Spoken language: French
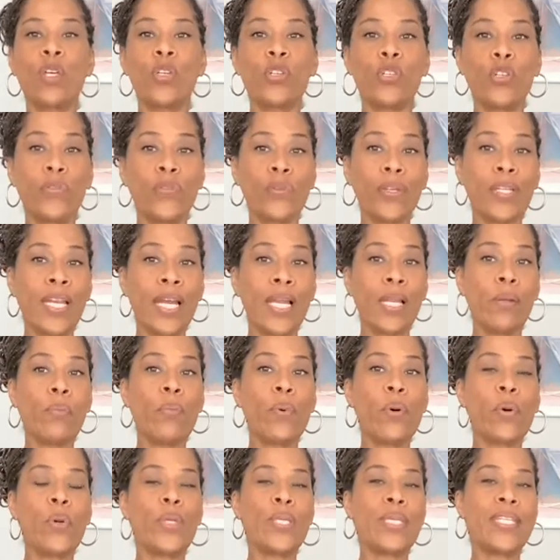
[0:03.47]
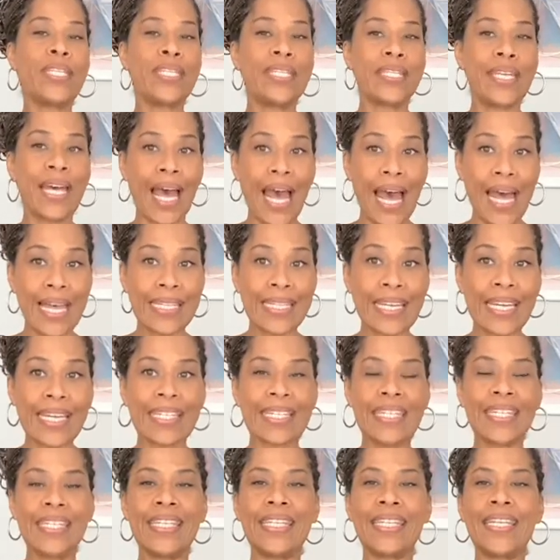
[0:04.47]
Jovenel Moïse,
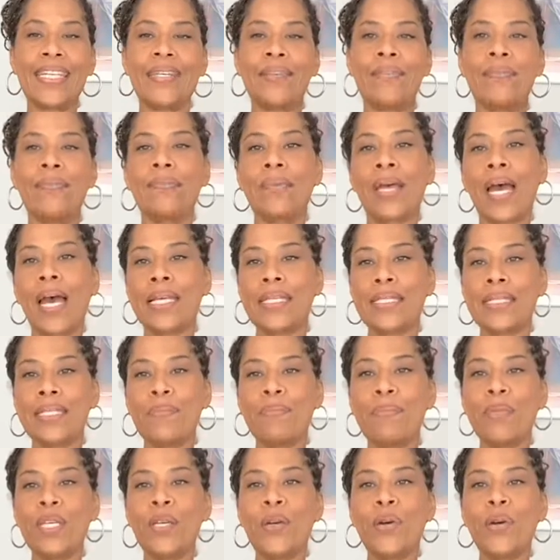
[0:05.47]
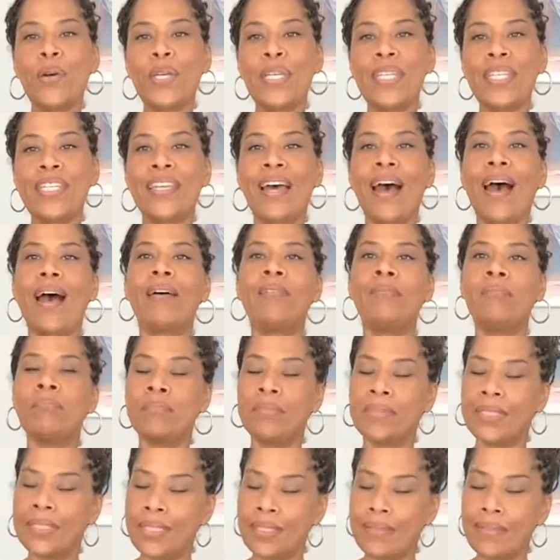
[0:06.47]
assassiné. Assimi Goïta,
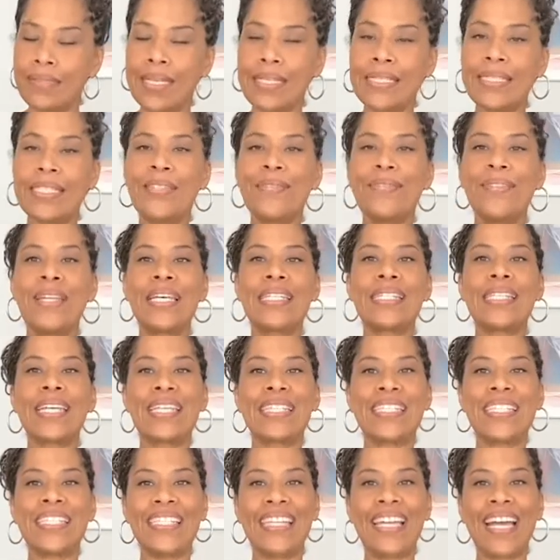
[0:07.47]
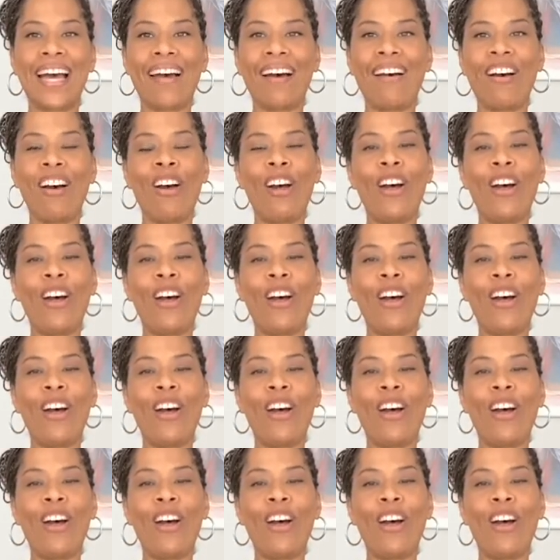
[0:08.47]
tentative d'assassinat.